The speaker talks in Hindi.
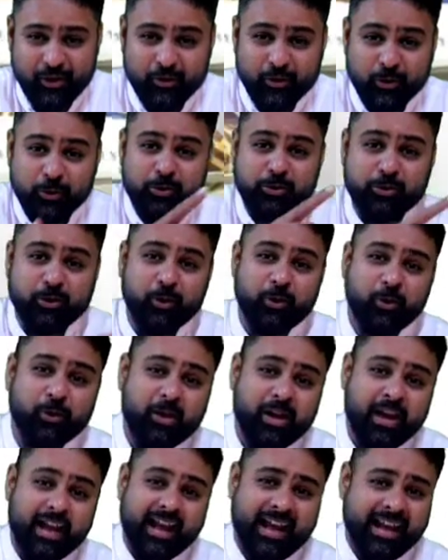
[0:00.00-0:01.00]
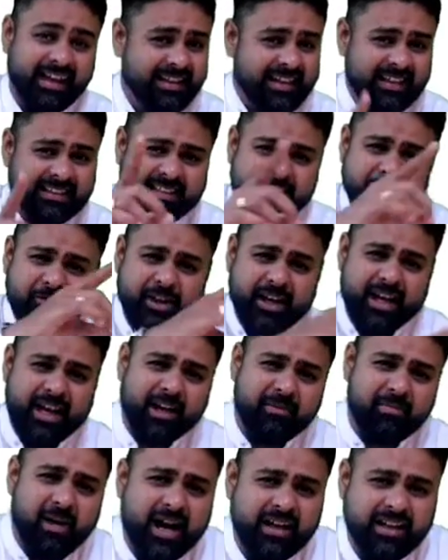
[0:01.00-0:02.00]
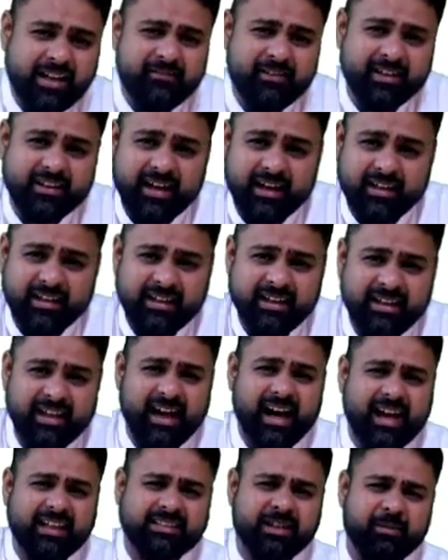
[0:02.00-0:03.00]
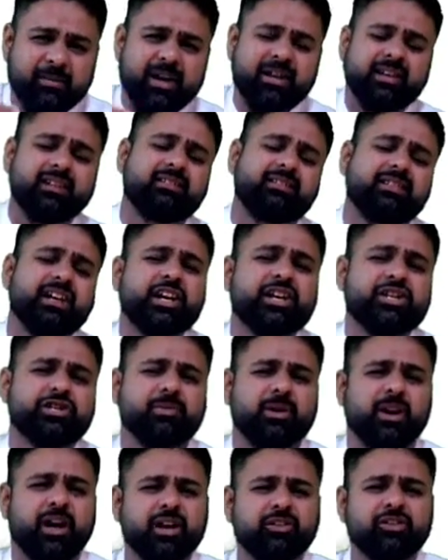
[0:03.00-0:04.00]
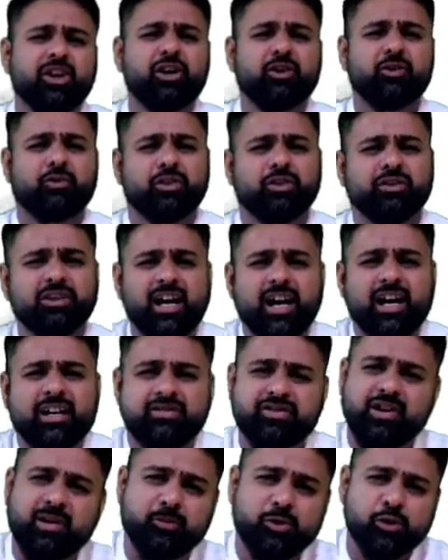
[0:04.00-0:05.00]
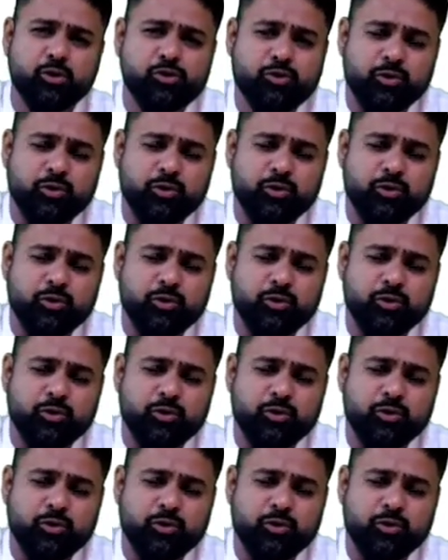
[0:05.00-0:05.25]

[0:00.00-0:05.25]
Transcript: दोस्तों ये सिर्फ एक माँ की व्यथा नहीं है आज हमारे देश में हजारों वृद्धा आश्रम खुल